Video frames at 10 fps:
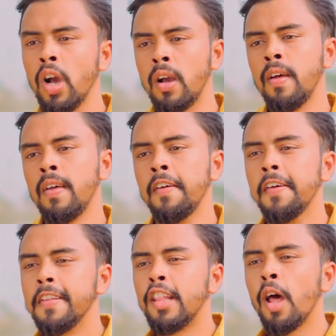যাক
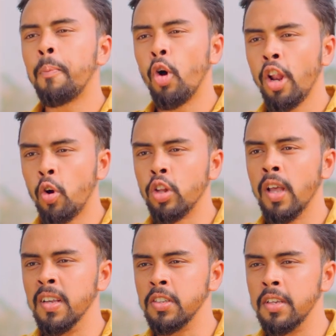তারপরের
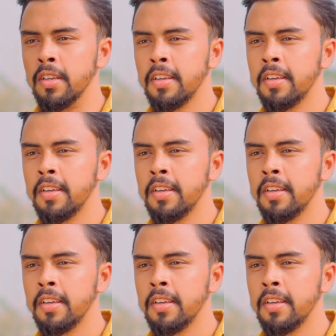কথায় আসি